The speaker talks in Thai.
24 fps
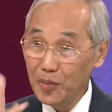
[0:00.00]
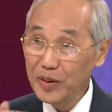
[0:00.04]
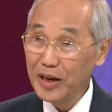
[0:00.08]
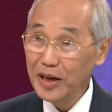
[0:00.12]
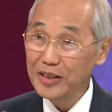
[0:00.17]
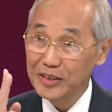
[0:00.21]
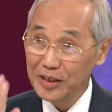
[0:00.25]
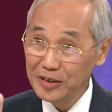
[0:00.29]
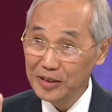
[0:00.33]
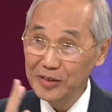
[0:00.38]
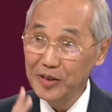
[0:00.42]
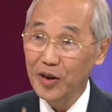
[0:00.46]
พบ
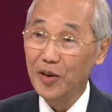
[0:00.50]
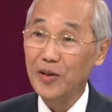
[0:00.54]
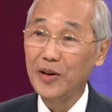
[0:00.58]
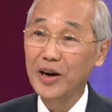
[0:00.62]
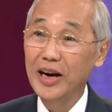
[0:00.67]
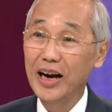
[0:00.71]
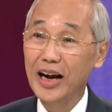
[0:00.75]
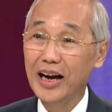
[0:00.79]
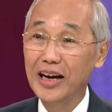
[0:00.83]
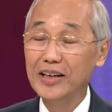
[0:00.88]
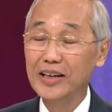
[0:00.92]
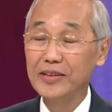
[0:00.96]
กันถึงสอง
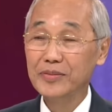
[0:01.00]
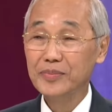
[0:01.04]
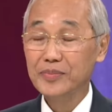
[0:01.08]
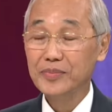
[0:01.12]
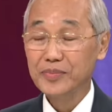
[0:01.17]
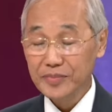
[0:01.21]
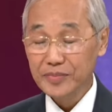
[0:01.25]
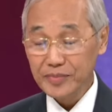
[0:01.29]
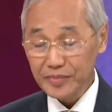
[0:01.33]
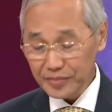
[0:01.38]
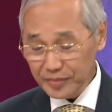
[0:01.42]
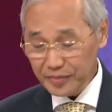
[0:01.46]
ครั้ง
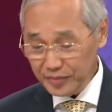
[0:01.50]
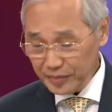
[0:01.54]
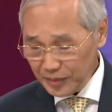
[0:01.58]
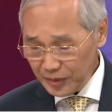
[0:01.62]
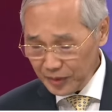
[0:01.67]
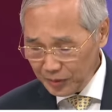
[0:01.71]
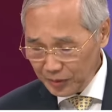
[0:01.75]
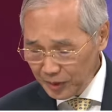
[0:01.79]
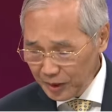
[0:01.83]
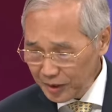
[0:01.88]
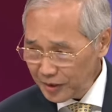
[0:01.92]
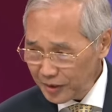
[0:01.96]

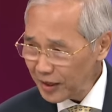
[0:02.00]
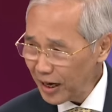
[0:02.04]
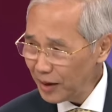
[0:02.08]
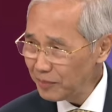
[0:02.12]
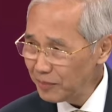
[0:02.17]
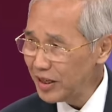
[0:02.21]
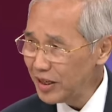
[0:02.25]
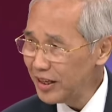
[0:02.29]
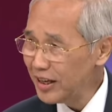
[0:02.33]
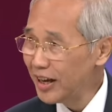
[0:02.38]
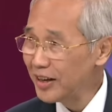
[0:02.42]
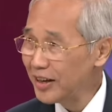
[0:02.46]
ท่านท
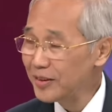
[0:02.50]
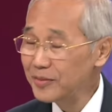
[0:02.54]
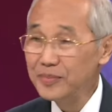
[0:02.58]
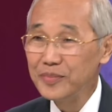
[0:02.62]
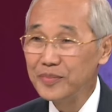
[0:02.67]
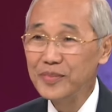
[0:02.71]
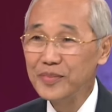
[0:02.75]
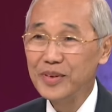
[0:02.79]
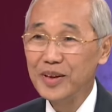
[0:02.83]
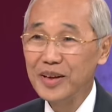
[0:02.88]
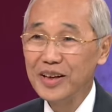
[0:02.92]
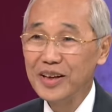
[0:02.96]
รัมป์เนี่ย
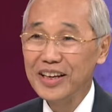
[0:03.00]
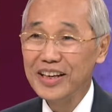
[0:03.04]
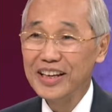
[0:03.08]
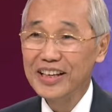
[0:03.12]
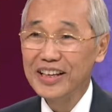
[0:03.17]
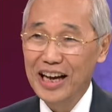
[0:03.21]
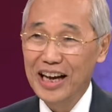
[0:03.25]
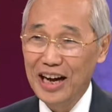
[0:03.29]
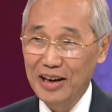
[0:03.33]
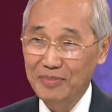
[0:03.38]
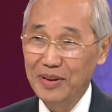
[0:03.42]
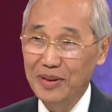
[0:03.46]

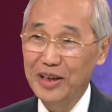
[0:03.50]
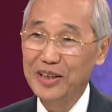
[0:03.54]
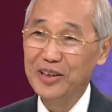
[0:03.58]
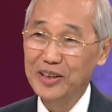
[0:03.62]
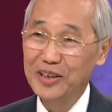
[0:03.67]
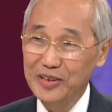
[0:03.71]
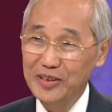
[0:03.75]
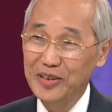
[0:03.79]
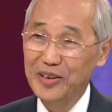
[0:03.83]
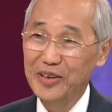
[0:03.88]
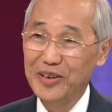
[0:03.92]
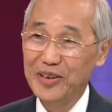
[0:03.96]
อยากเป็น
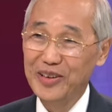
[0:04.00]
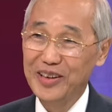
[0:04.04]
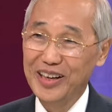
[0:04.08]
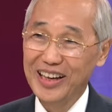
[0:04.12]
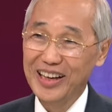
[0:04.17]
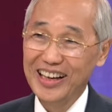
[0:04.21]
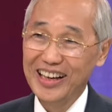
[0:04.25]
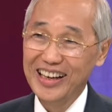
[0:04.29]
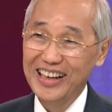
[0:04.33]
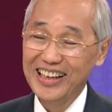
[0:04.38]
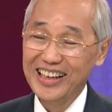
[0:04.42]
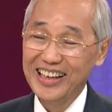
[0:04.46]
ฮีโร่
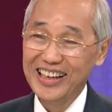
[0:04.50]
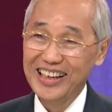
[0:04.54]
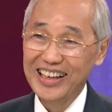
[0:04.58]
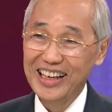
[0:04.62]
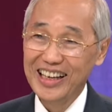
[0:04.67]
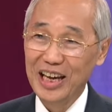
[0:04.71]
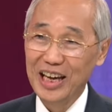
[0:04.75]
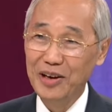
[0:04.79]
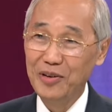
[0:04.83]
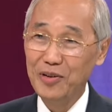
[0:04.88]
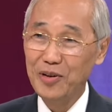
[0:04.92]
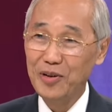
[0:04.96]
ฮะ
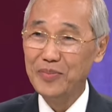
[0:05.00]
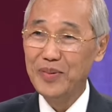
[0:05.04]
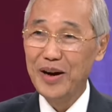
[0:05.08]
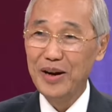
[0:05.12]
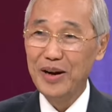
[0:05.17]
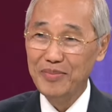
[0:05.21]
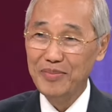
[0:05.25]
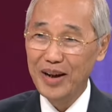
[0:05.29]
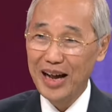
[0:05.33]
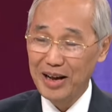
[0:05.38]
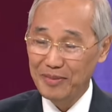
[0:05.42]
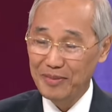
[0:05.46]
เห็นโอ
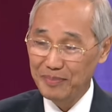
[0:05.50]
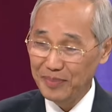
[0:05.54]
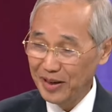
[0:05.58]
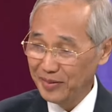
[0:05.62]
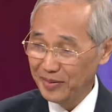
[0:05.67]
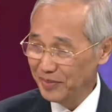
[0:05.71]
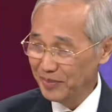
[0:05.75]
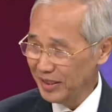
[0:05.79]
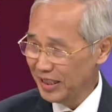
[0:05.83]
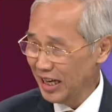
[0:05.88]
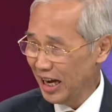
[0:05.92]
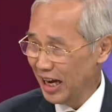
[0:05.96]
บามา
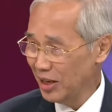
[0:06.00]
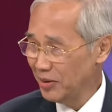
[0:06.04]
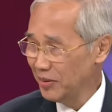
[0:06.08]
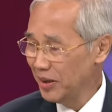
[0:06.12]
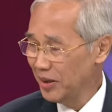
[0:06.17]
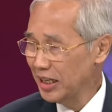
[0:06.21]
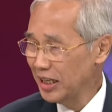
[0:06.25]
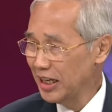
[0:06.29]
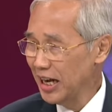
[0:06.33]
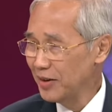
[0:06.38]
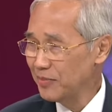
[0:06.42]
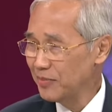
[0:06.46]
เป็นประธาน
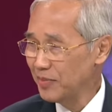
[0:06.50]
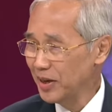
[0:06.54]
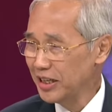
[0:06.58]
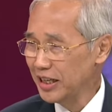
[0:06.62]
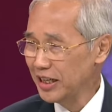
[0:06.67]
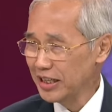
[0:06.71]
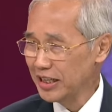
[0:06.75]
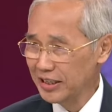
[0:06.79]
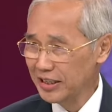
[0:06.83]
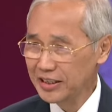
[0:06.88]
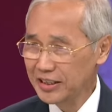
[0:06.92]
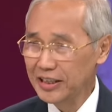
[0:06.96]
ดีได้
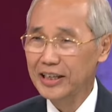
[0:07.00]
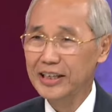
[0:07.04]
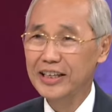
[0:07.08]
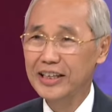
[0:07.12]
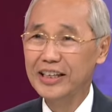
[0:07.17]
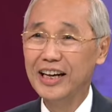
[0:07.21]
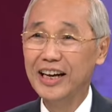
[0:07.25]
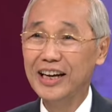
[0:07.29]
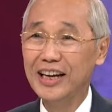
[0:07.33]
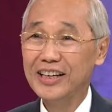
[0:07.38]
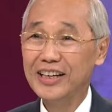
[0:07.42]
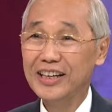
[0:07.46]
ไม่กี่เดือน
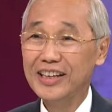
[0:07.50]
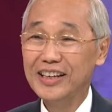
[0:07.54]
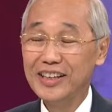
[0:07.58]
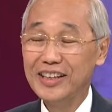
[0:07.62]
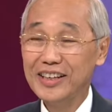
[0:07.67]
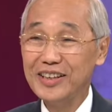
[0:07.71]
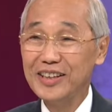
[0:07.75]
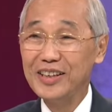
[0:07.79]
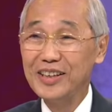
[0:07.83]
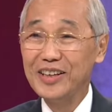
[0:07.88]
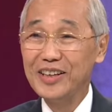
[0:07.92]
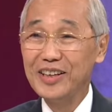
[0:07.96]
เนี่ย
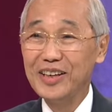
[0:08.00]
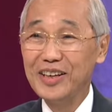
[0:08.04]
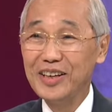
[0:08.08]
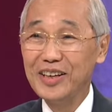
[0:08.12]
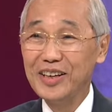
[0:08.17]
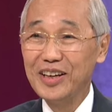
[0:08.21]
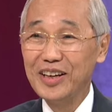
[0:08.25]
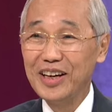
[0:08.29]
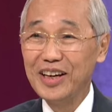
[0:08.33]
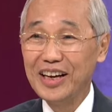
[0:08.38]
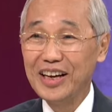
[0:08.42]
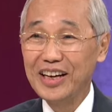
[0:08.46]

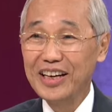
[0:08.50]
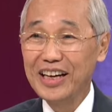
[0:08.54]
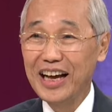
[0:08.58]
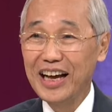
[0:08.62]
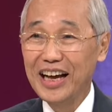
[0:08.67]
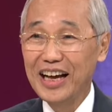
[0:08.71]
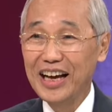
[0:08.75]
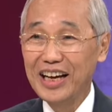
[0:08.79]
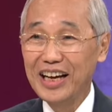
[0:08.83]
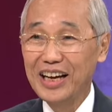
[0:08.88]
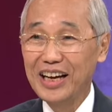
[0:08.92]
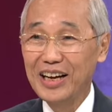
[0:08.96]
ค
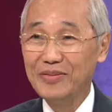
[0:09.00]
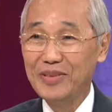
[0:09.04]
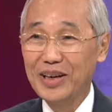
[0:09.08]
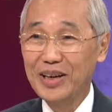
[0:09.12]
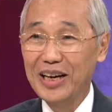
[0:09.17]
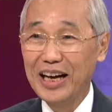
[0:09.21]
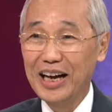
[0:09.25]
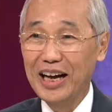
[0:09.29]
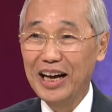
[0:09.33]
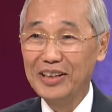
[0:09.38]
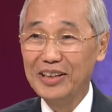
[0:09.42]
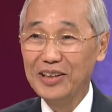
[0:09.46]
ณะกรร
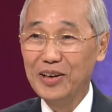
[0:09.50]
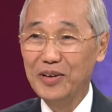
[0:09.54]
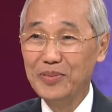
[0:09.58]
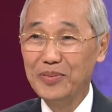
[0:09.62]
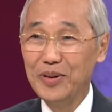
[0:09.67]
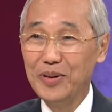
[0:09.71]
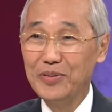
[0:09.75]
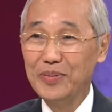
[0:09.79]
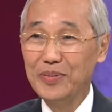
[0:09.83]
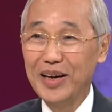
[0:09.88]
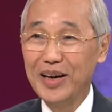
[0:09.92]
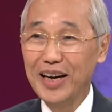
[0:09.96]
มการโน
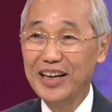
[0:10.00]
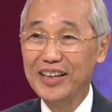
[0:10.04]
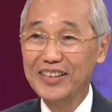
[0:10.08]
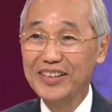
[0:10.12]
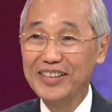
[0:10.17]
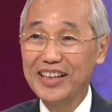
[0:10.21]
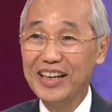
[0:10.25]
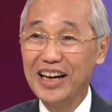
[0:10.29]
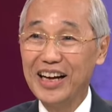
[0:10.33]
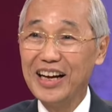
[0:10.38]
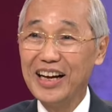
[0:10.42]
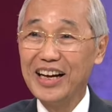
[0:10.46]
เบลไพร
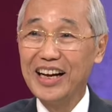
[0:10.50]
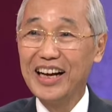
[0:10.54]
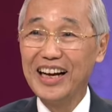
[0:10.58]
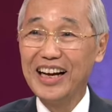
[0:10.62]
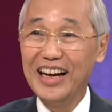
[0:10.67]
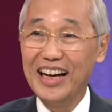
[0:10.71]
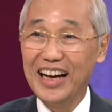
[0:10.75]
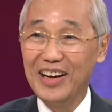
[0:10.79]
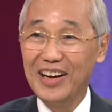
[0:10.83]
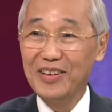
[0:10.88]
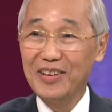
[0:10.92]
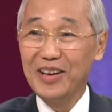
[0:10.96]
ส์เนี่ย
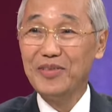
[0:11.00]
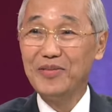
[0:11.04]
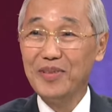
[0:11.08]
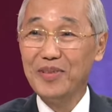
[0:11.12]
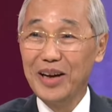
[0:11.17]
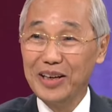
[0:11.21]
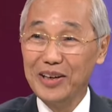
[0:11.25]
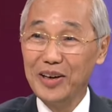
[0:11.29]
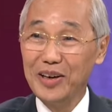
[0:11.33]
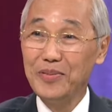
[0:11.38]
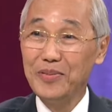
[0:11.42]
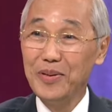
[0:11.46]
เอาราง
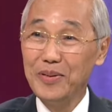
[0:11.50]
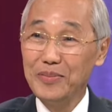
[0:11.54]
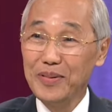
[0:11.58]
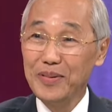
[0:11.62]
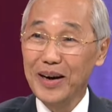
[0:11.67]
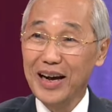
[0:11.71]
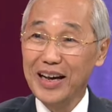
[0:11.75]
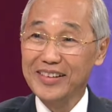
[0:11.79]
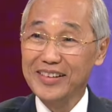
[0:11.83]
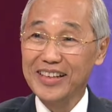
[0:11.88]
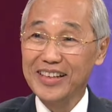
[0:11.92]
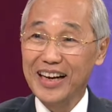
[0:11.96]
วัลโนเบล
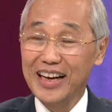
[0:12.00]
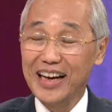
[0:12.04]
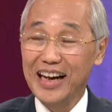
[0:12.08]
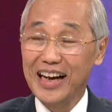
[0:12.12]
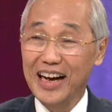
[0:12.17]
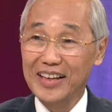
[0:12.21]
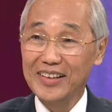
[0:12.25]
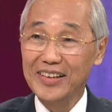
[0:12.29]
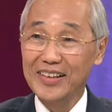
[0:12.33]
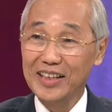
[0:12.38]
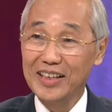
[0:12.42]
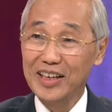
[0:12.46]
ไพรส์สา
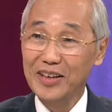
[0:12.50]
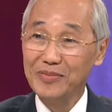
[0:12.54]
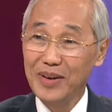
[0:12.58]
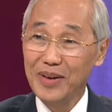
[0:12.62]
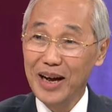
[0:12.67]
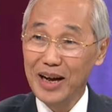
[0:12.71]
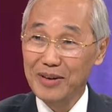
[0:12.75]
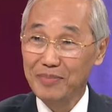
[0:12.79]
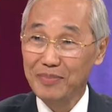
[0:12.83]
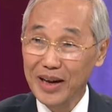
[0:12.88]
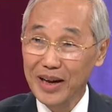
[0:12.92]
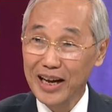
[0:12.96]
ขาสันติ
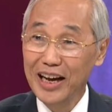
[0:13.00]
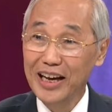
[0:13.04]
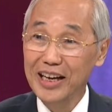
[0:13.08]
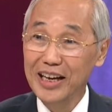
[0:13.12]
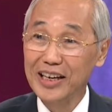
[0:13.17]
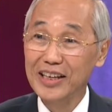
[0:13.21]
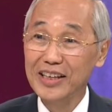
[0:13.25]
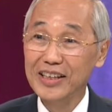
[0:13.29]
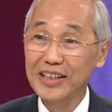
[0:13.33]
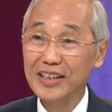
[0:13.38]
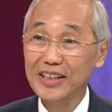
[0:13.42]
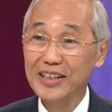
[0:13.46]
ภาพไป
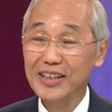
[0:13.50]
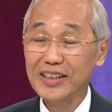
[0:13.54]
ให้